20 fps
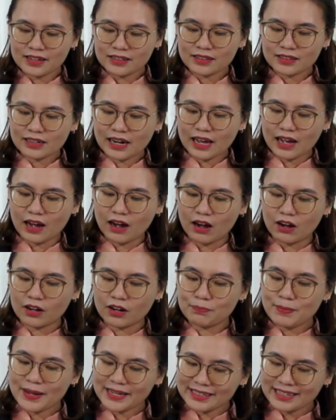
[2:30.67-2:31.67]
tức là họ
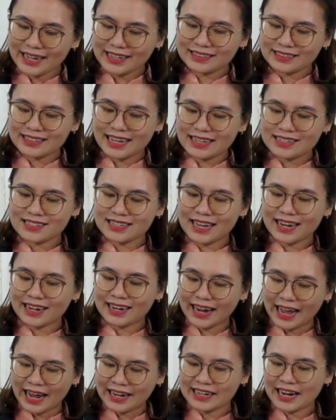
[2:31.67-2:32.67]
biết cách đánh giá
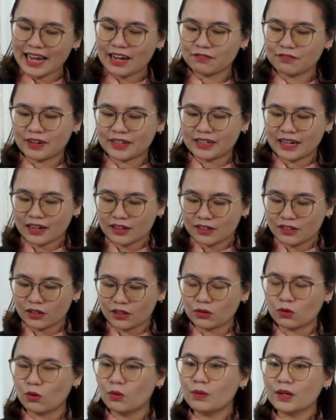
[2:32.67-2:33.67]
khả năng và năng
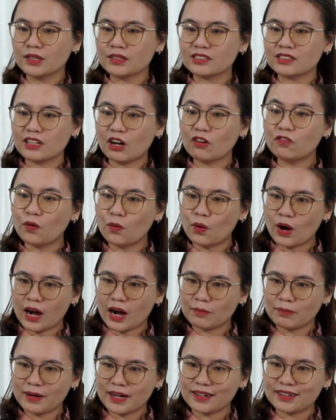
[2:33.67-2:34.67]
lực của mình cho phù
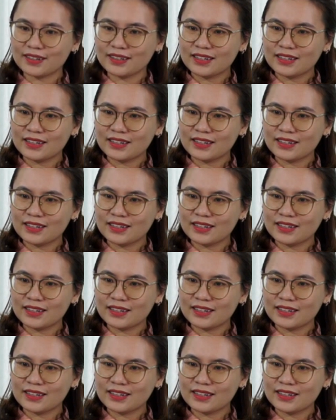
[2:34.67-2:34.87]
hợp á